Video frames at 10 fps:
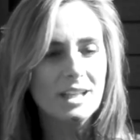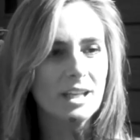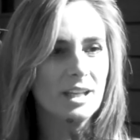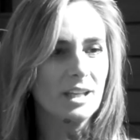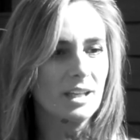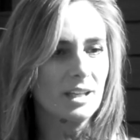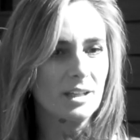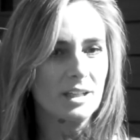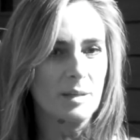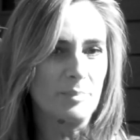
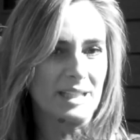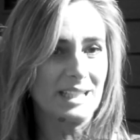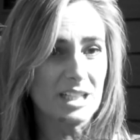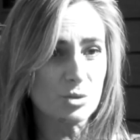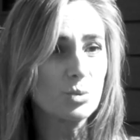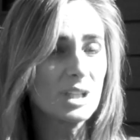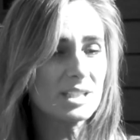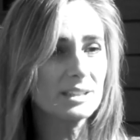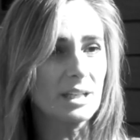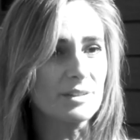y empecé en Asturias,
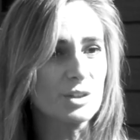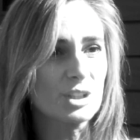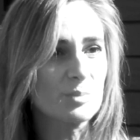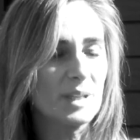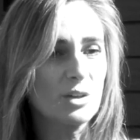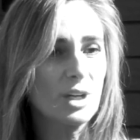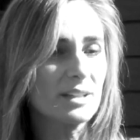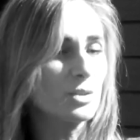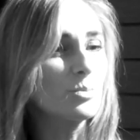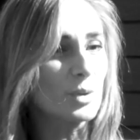en televisión española,
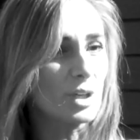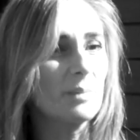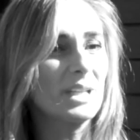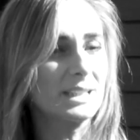haciendo un programa de